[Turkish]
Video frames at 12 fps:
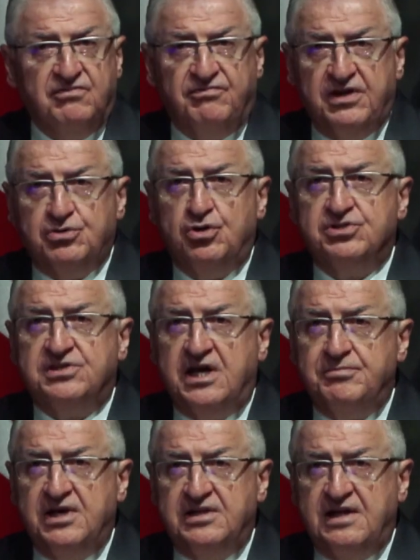ve
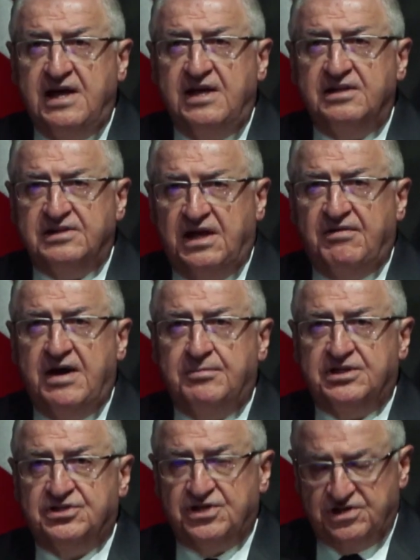göstermeye de devam
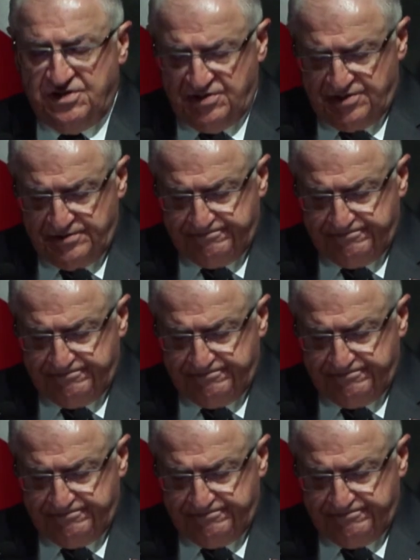edecektir.